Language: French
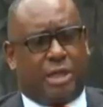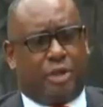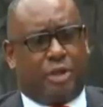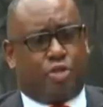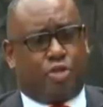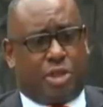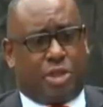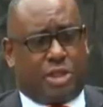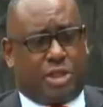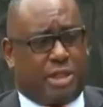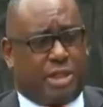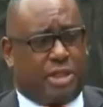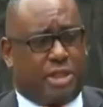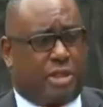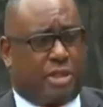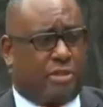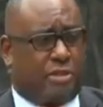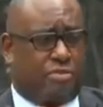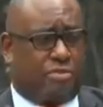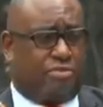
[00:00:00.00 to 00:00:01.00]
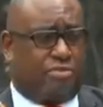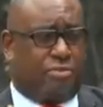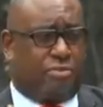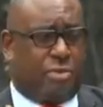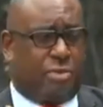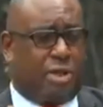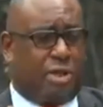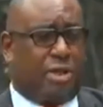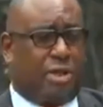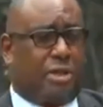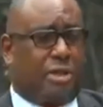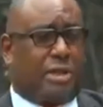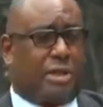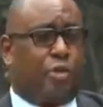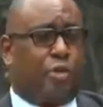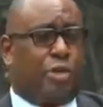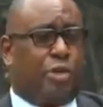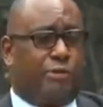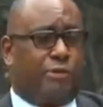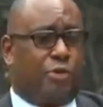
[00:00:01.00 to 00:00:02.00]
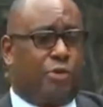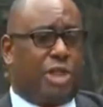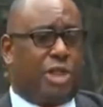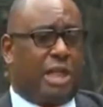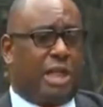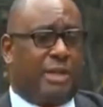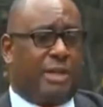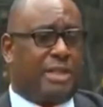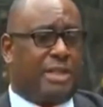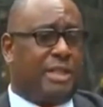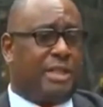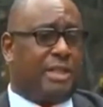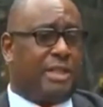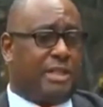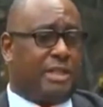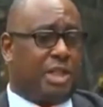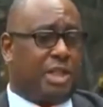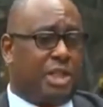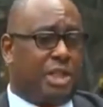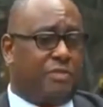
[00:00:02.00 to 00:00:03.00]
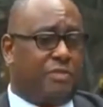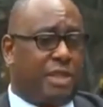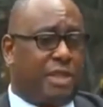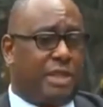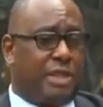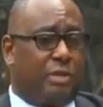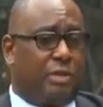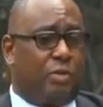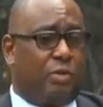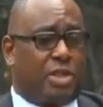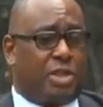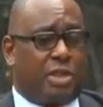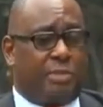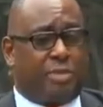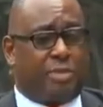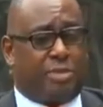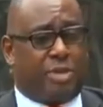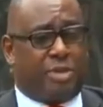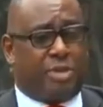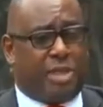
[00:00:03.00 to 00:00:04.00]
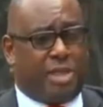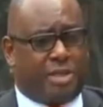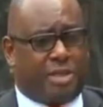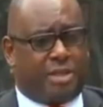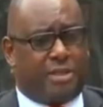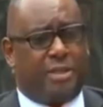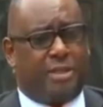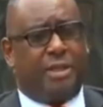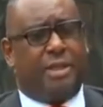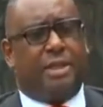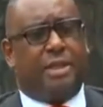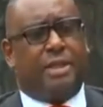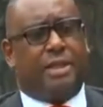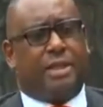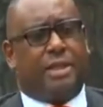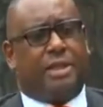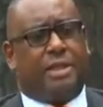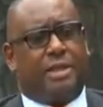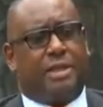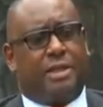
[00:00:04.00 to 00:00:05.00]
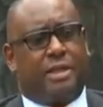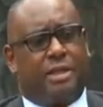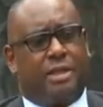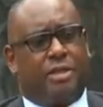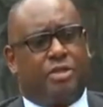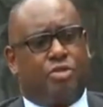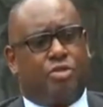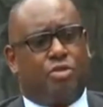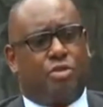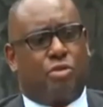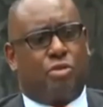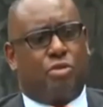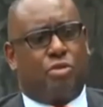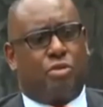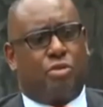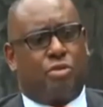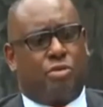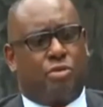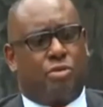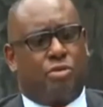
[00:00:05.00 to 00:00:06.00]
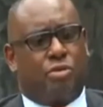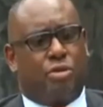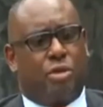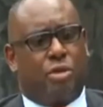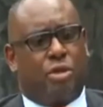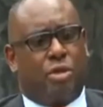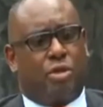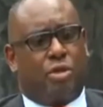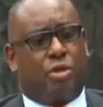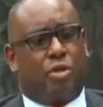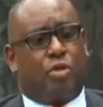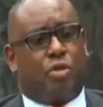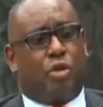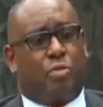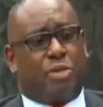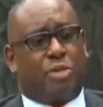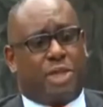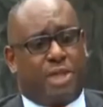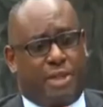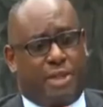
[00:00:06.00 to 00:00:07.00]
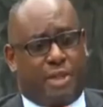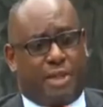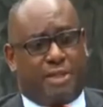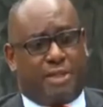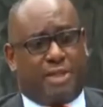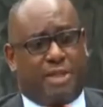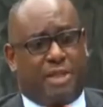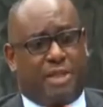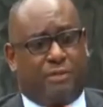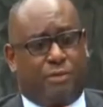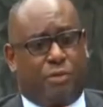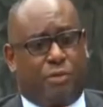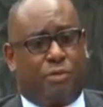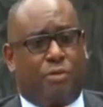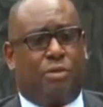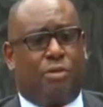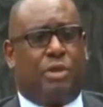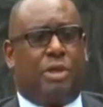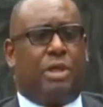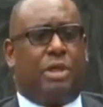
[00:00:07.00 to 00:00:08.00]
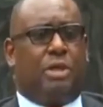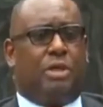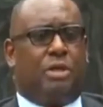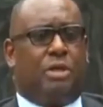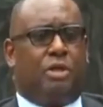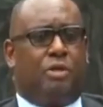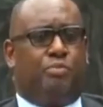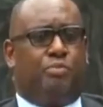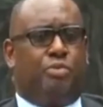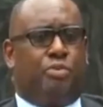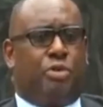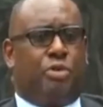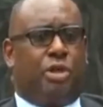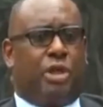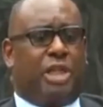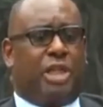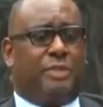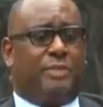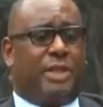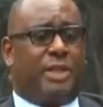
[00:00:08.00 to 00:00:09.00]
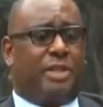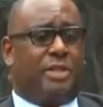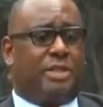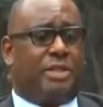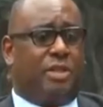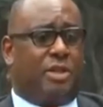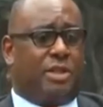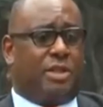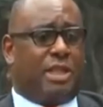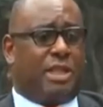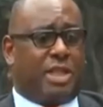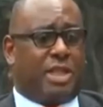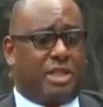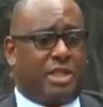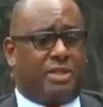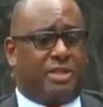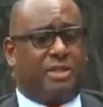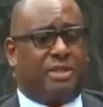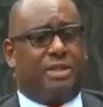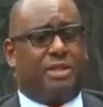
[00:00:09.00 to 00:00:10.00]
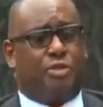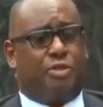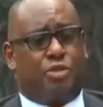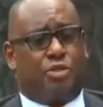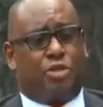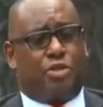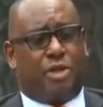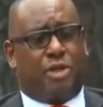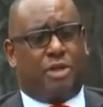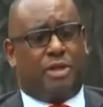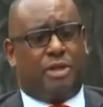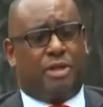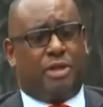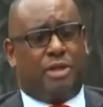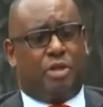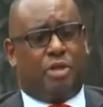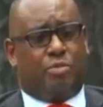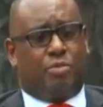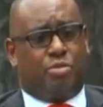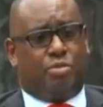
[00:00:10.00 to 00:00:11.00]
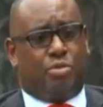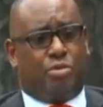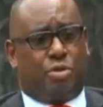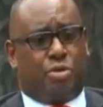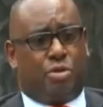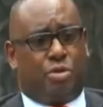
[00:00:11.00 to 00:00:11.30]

choisis, c'est des gens de très haut niveau, généralement c'est des anciens chefs d'État ou anciens premiers ministres qui sont cooptés à ces niveaux pour leur expérience et leur sagesse, justement, pour